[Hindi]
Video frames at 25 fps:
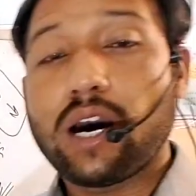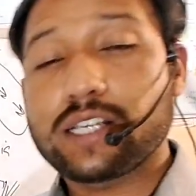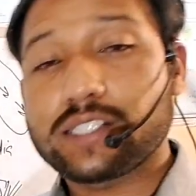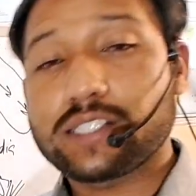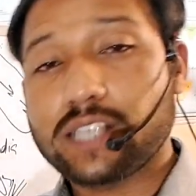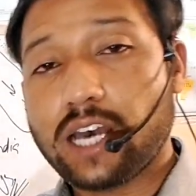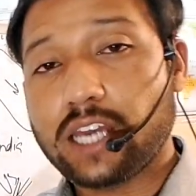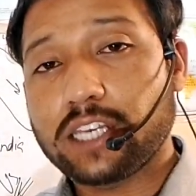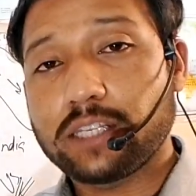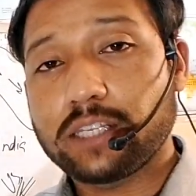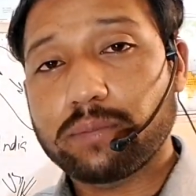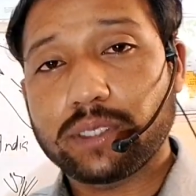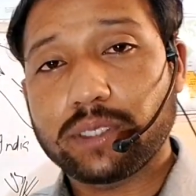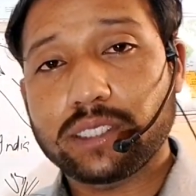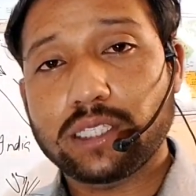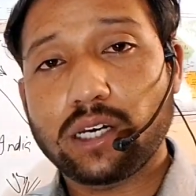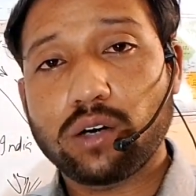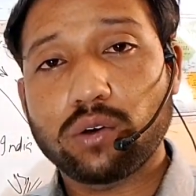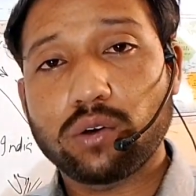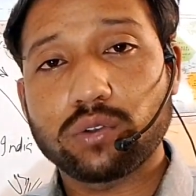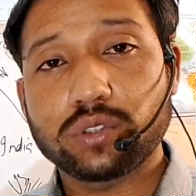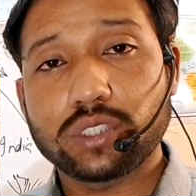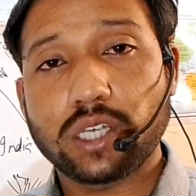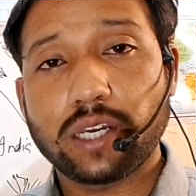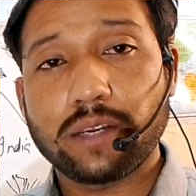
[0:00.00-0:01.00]
आसानी
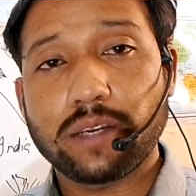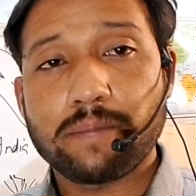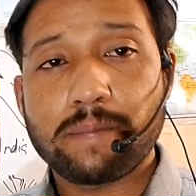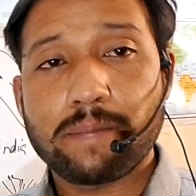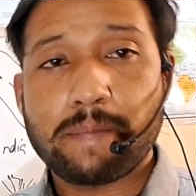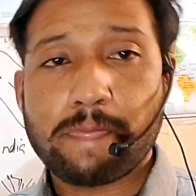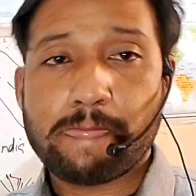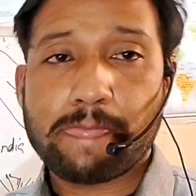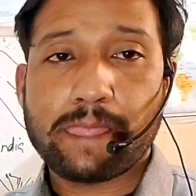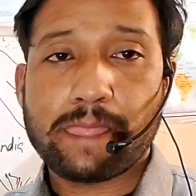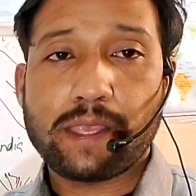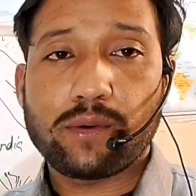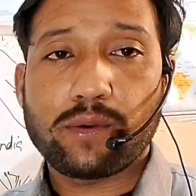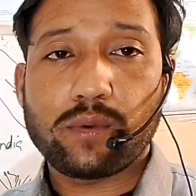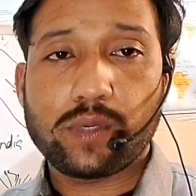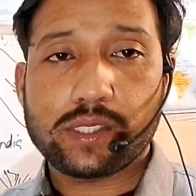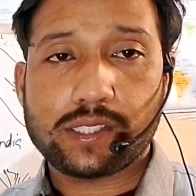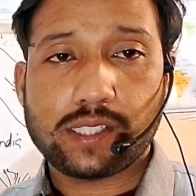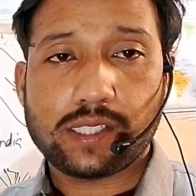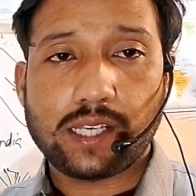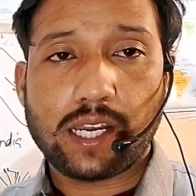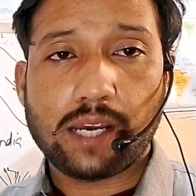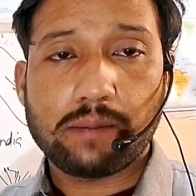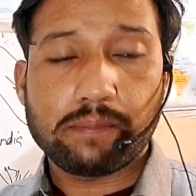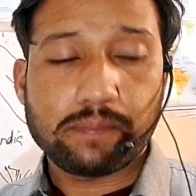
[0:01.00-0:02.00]
पैदा हो जाए
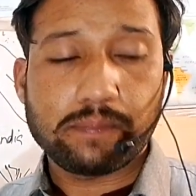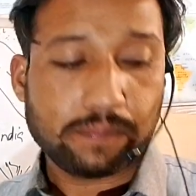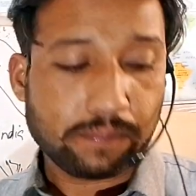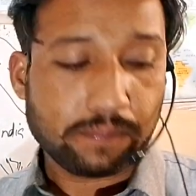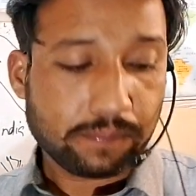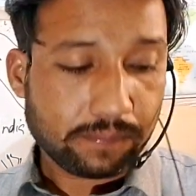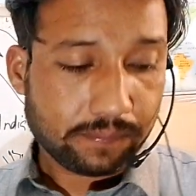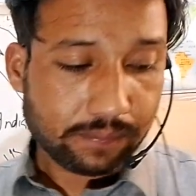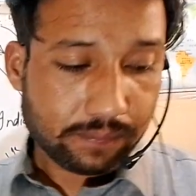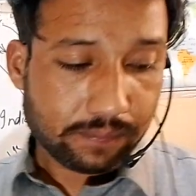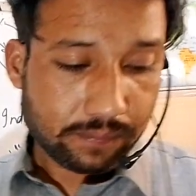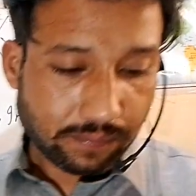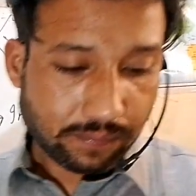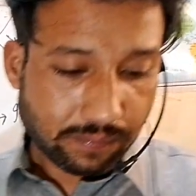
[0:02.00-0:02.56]
वसलाम